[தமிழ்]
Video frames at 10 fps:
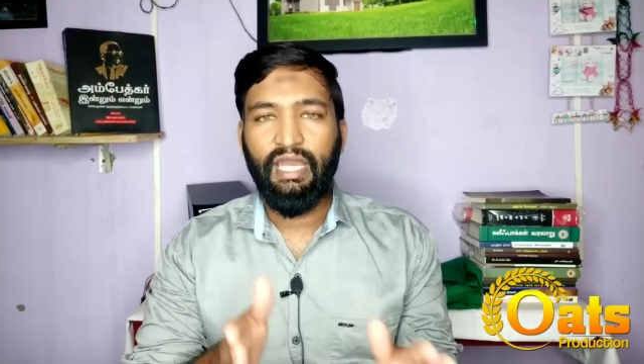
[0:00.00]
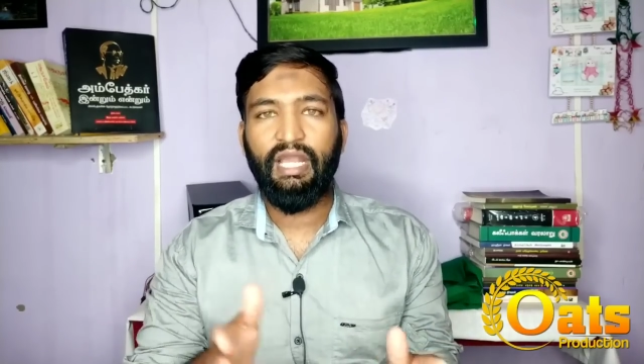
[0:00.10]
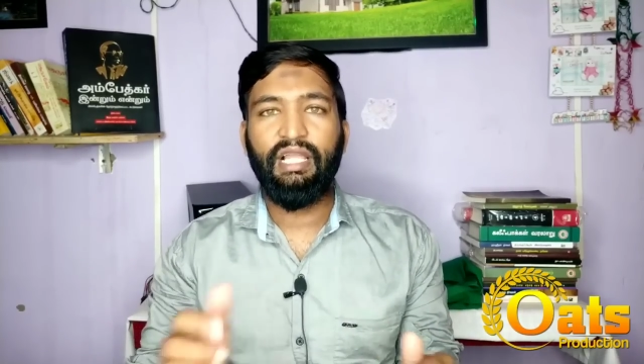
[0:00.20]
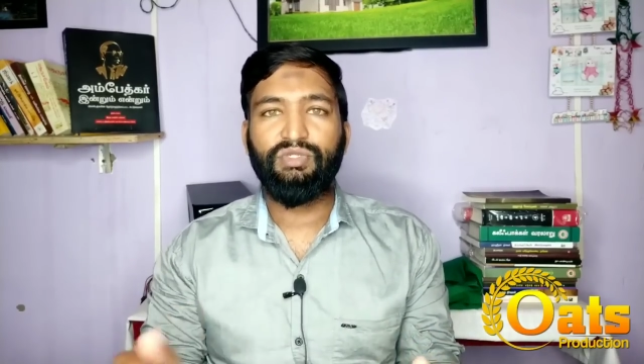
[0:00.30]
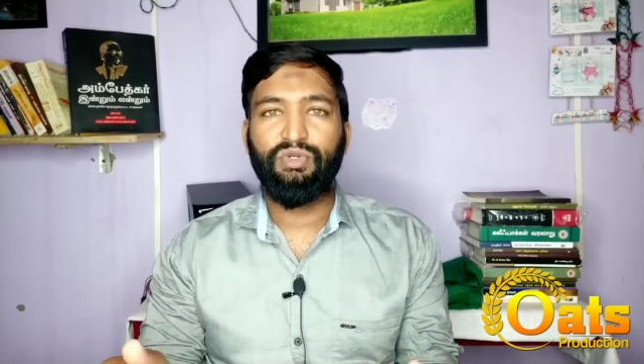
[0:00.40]

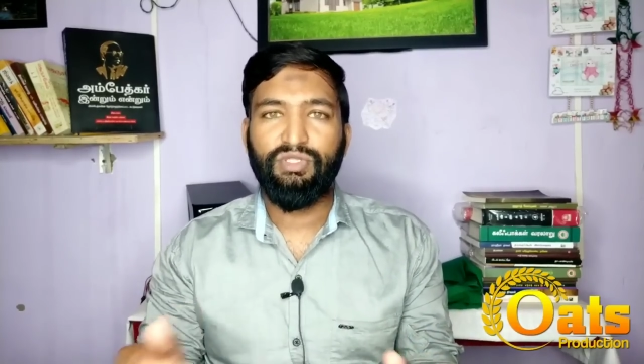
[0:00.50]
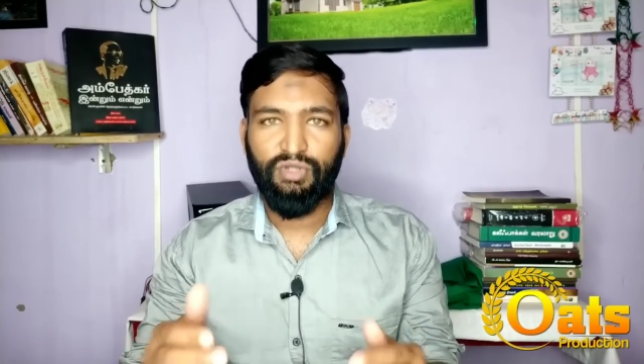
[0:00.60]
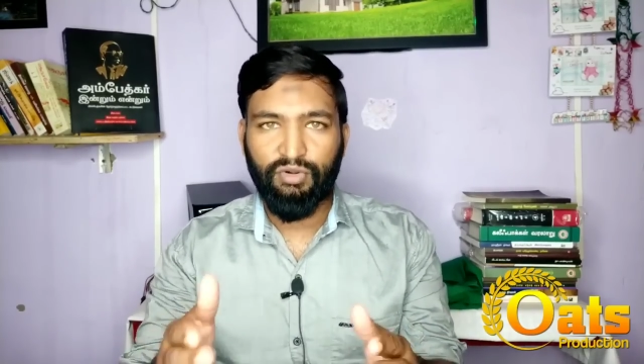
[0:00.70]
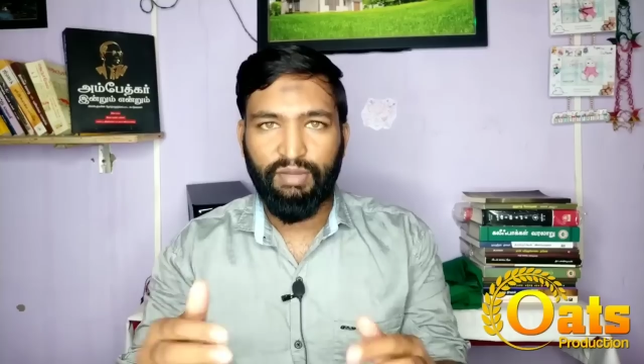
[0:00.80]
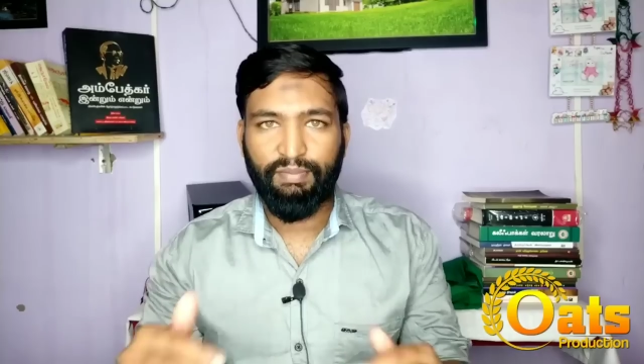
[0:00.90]
கேரளா ஸ்டோரின்னு
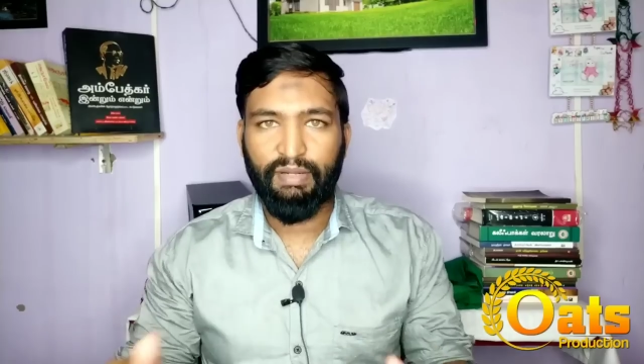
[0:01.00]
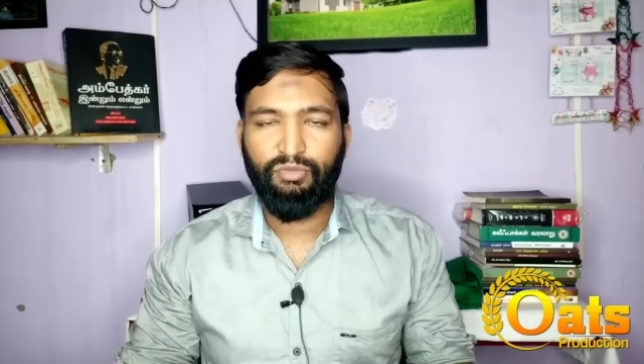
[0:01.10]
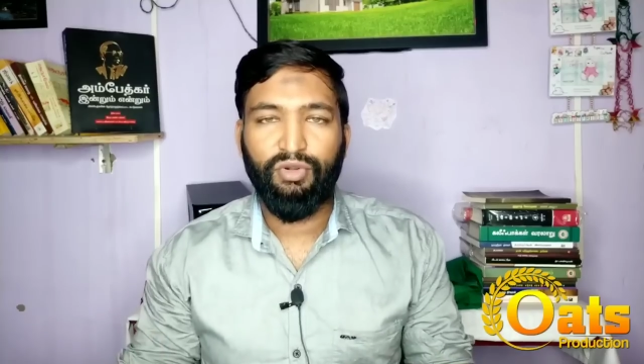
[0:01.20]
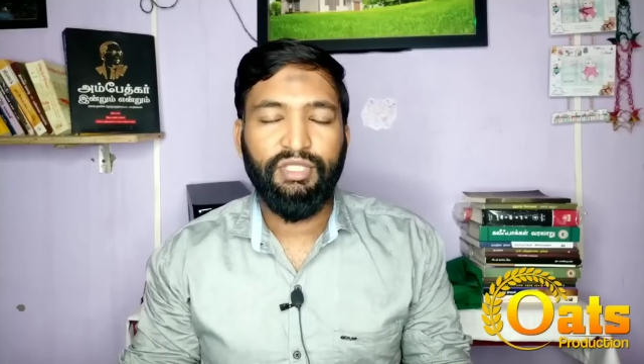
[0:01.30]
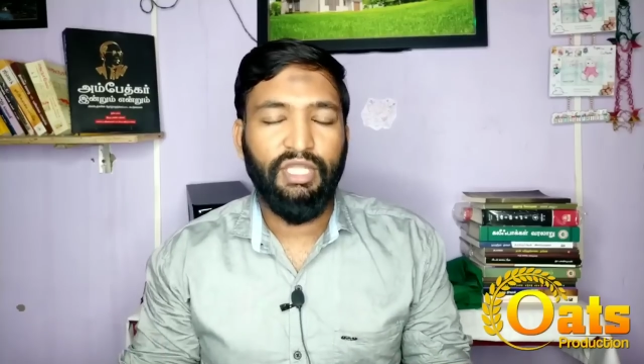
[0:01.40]
சொல்லக்கூடிய படம்
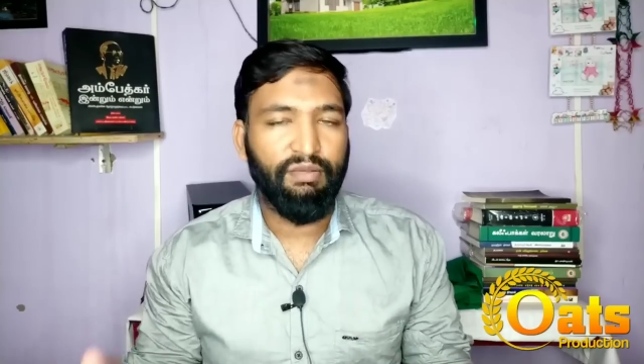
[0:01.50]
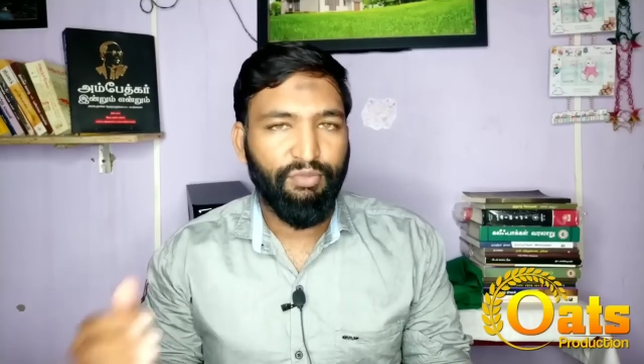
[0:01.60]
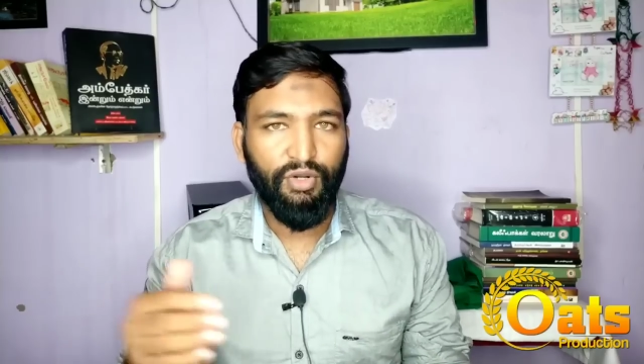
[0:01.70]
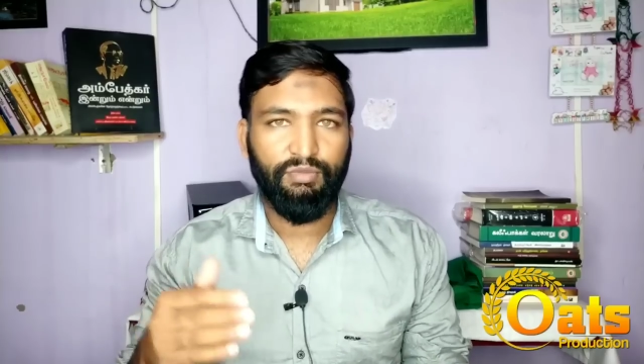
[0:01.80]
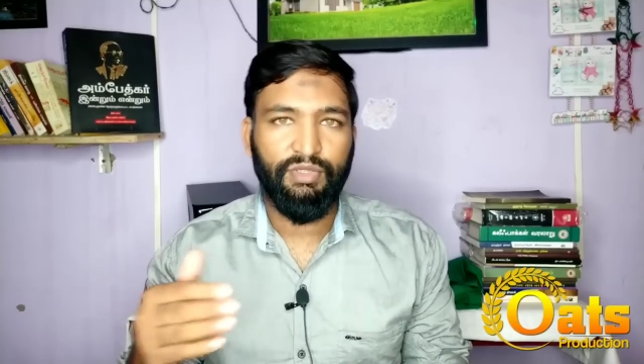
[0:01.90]
உங்களுக்கு
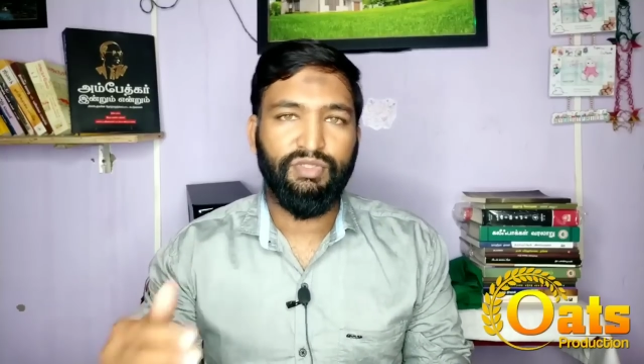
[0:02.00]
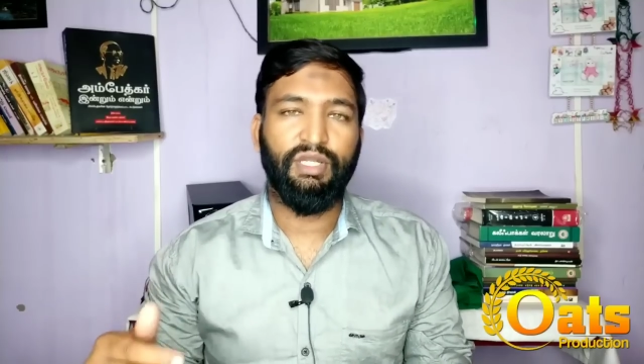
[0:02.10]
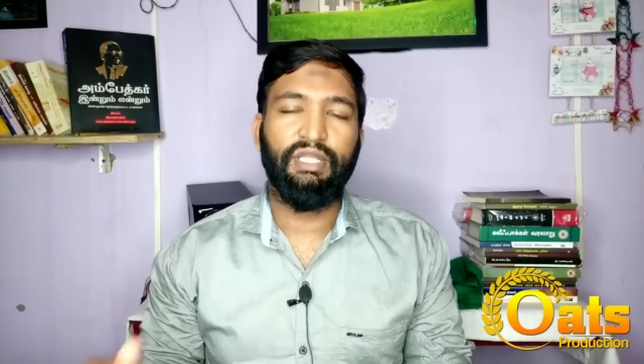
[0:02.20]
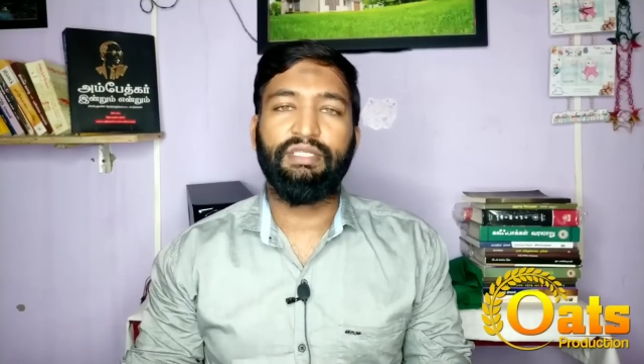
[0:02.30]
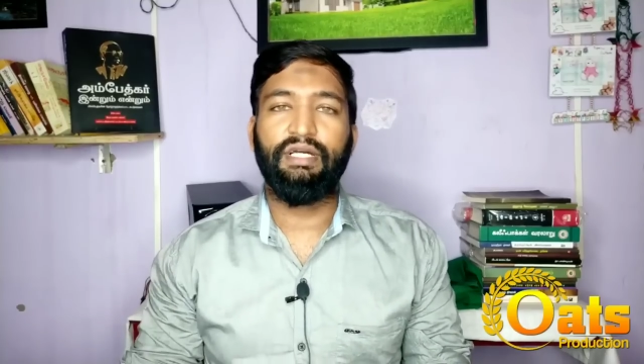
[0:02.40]
தெரியும் போன மாதம்
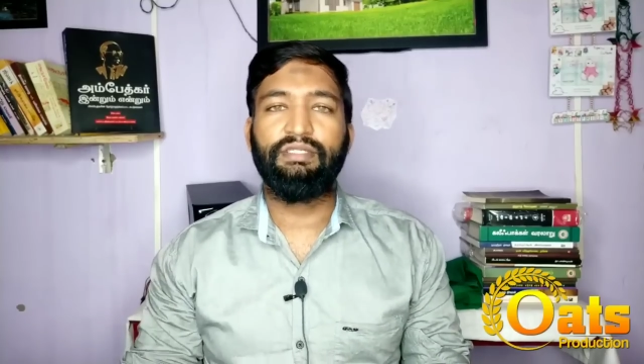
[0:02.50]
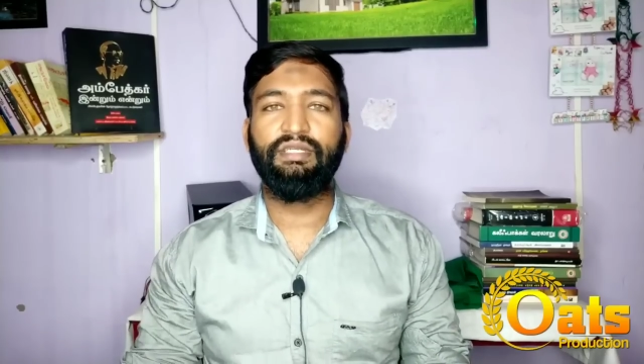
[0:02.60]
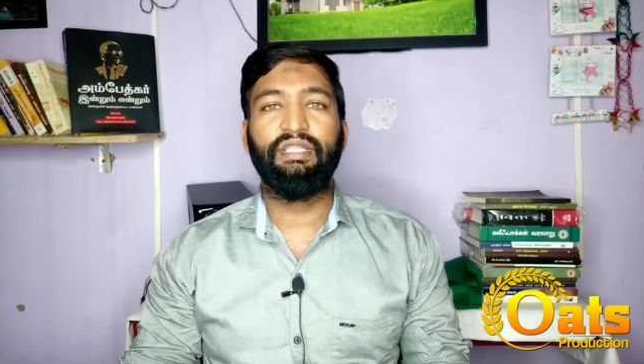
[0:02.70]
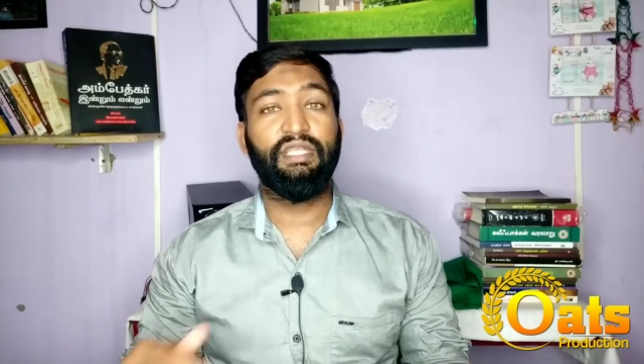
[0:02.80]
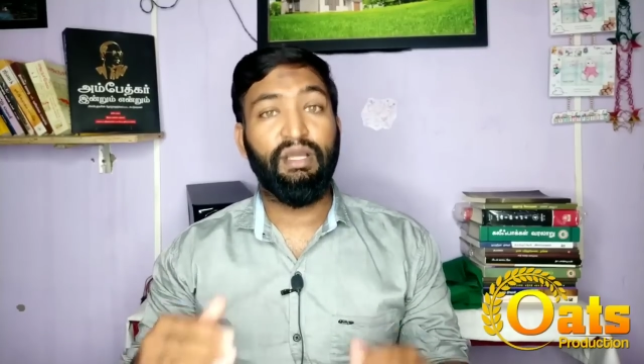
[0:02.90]
ரிலீஸ் ஆச்சு
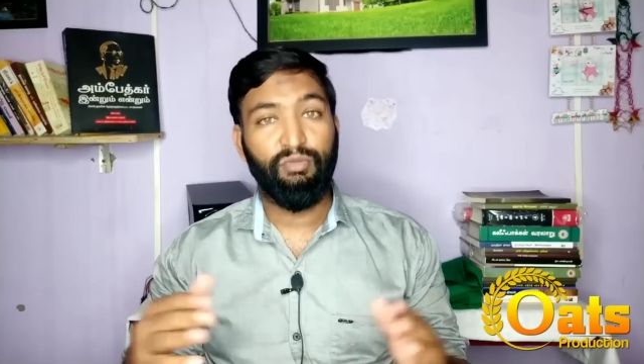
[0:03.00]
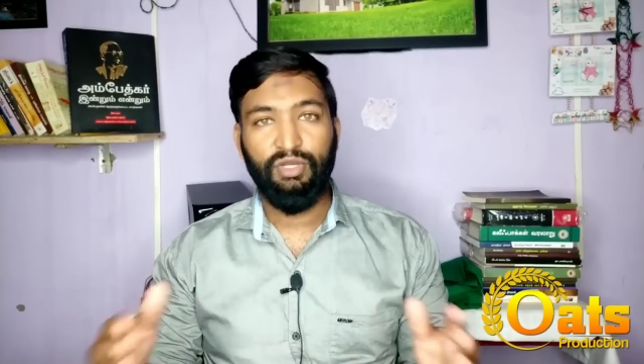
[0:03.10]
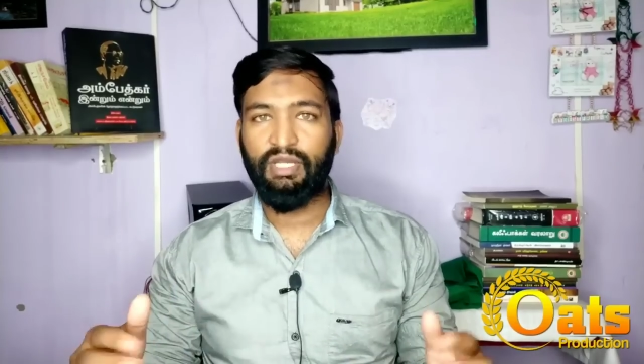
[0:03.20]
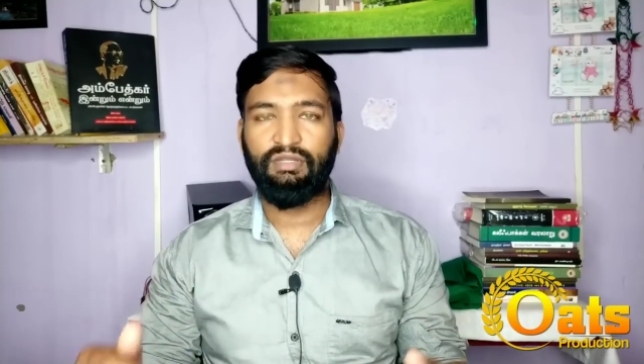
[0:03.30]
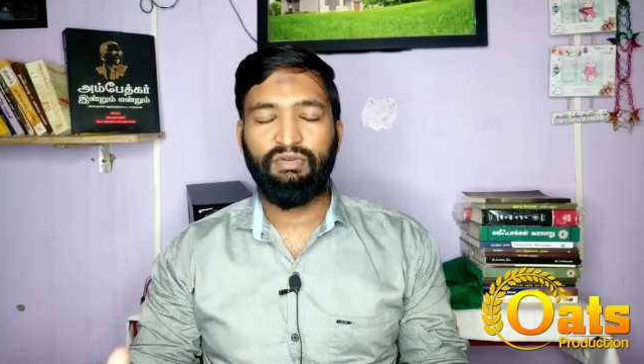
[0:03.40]
இந்தியா
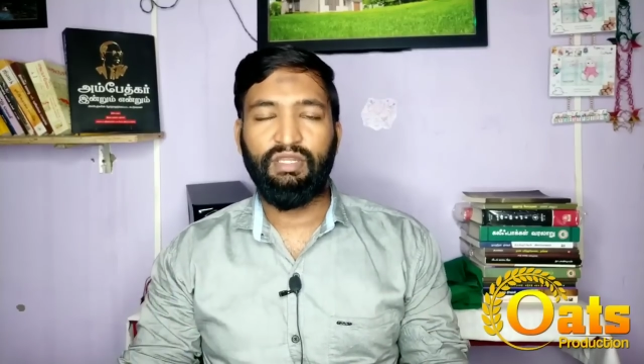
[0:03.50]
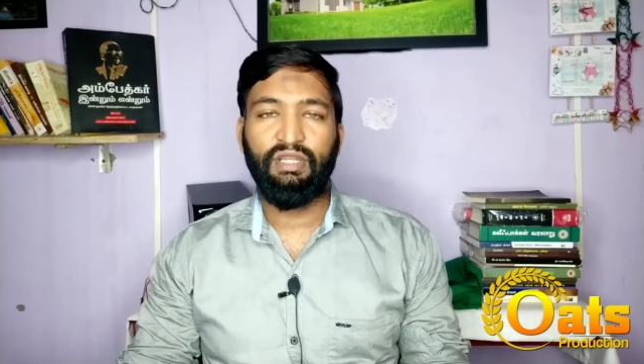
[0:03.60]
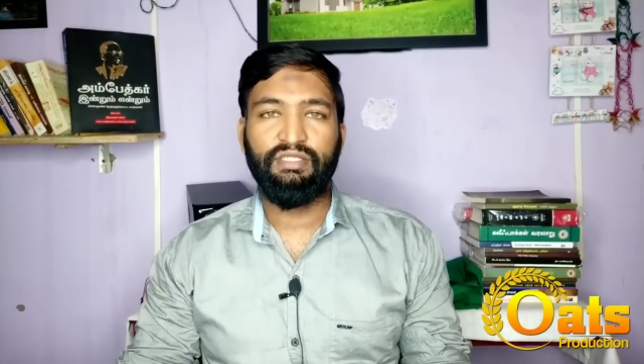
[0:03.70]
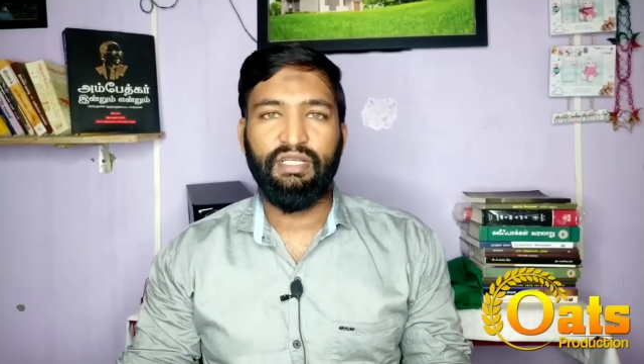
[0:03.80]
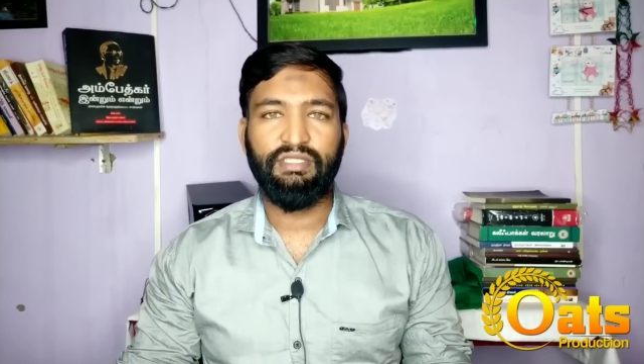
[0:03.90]
முழுக்க அது
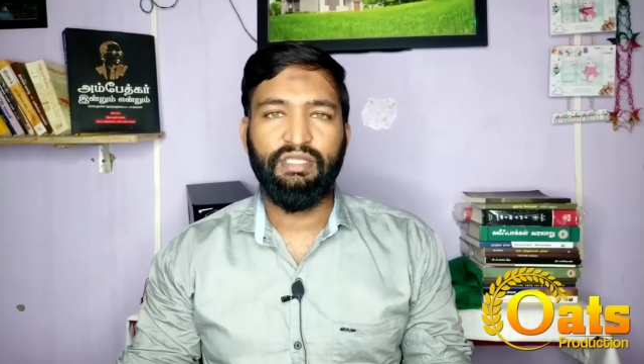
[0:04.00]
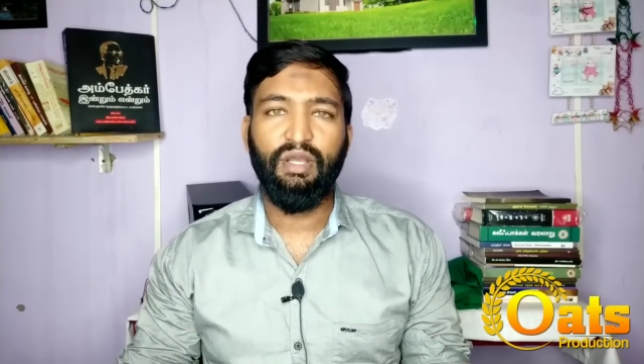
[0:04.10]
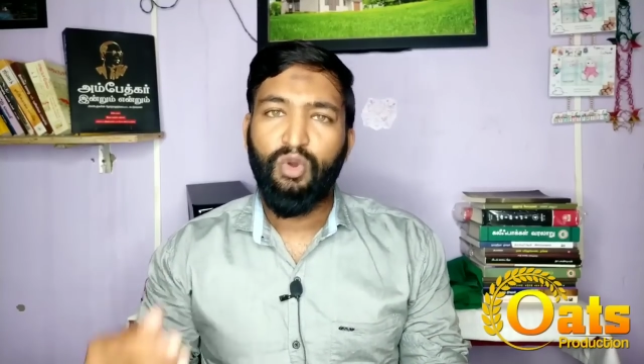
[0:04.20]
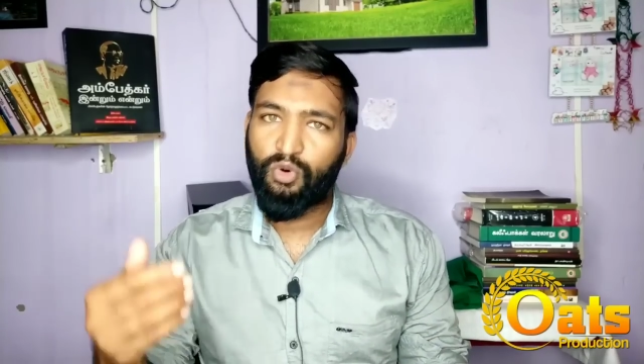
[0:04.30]
ரிலீஸ் ஆச்சு